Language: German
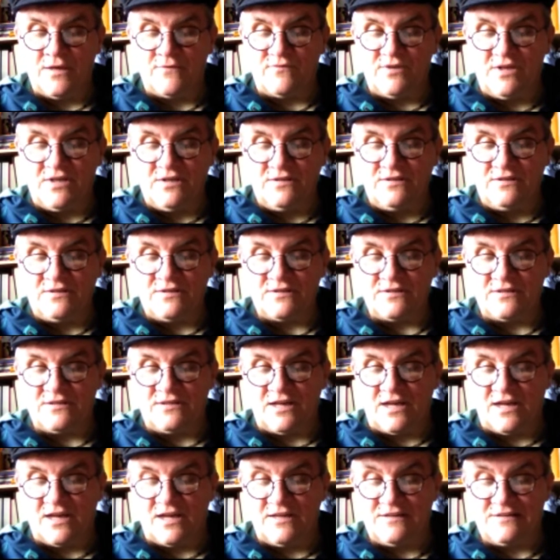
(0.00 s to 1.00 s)
während
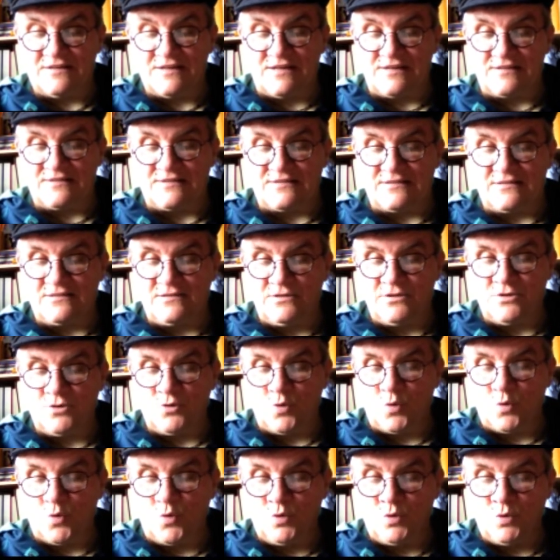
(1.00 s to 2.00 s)
der
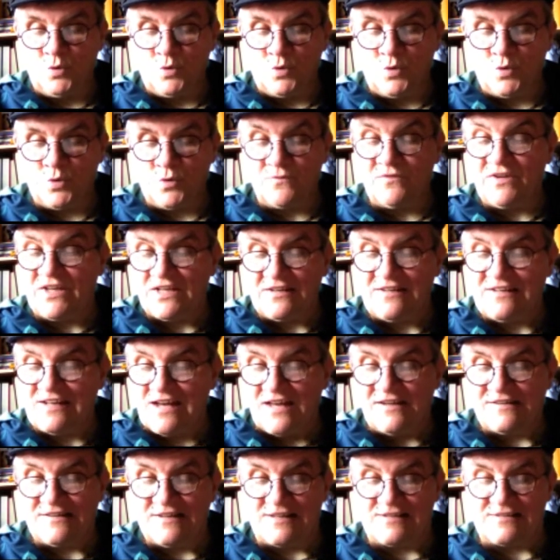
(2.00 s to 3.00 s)
Radkästen und während die
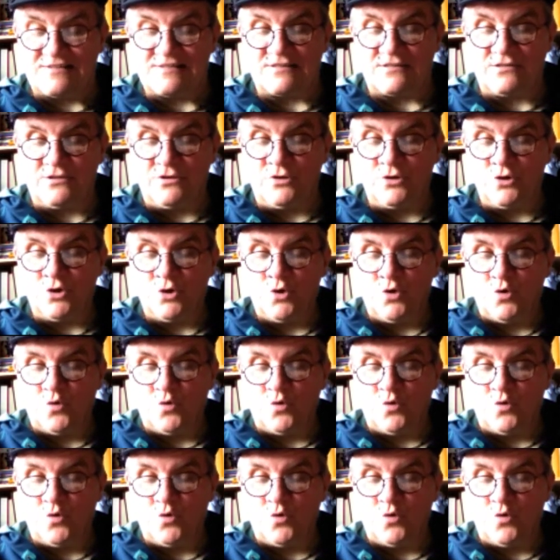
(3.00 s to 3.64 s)
Radkästen